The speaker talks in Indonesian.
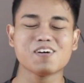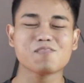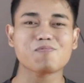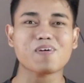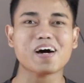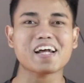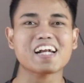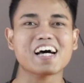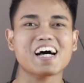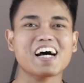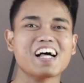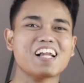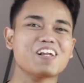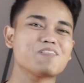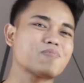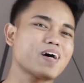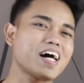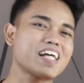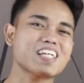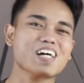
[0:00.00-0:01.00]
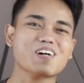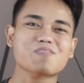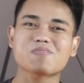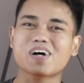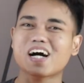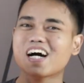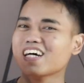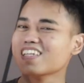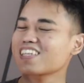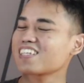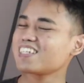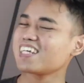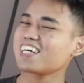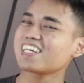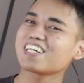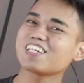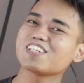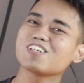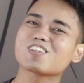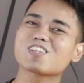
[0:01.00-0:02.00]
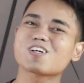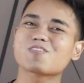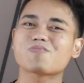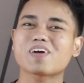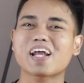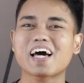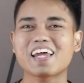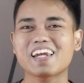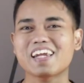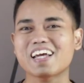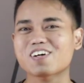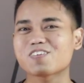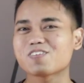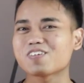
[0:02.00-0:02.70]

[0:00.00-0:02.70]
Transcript: Padahal banyak banget channel YouTube lain yang